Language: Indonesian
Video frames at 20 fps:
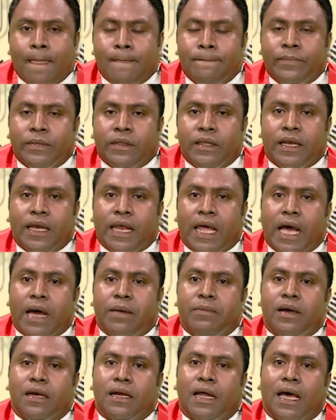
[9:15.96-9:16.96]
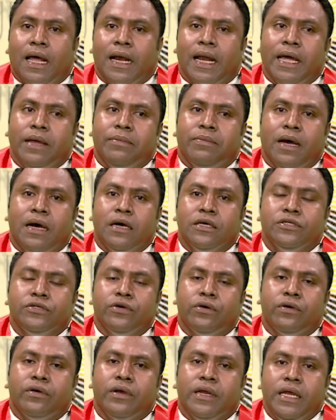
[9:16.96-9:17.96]
ninea aman halai
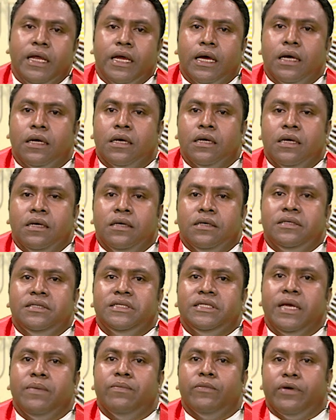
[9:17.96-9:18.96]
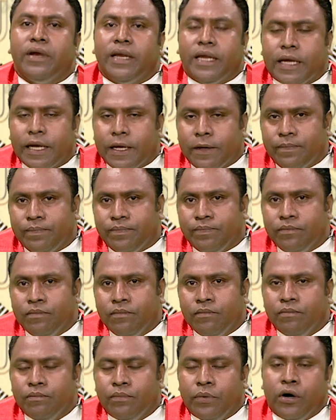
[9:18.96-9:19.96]
bahasoronia simunia.
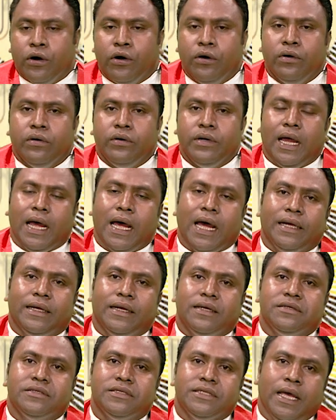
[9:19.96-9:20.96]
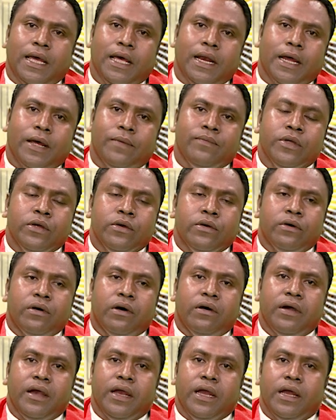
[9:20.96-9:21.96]
Bolo nia atansira
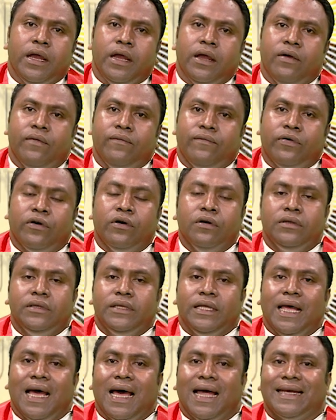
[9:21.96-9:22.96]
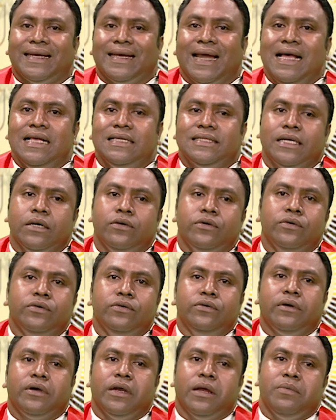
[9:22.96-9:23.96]
hodi foti hatais ke
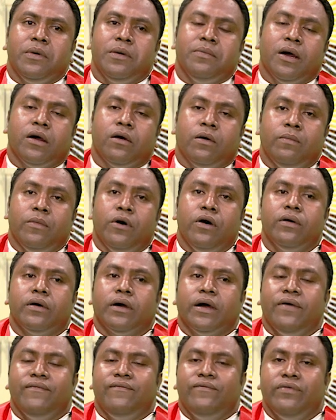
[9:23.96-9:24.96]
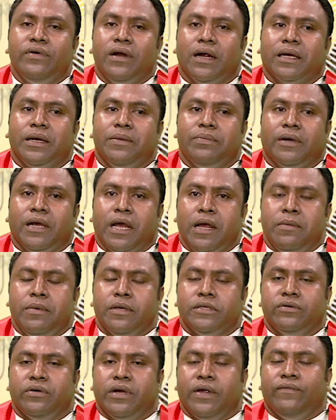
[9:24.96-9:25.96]
unuk nebe makmau ka furak tep
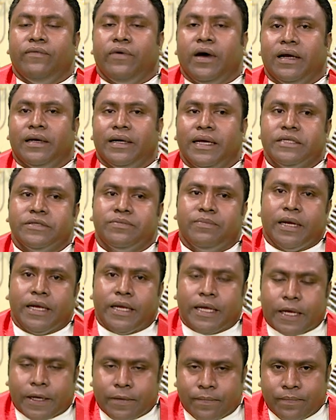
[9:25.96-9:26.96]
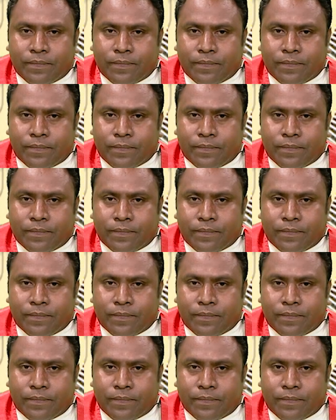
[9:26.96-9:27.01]
tebes hodi fo hatais pania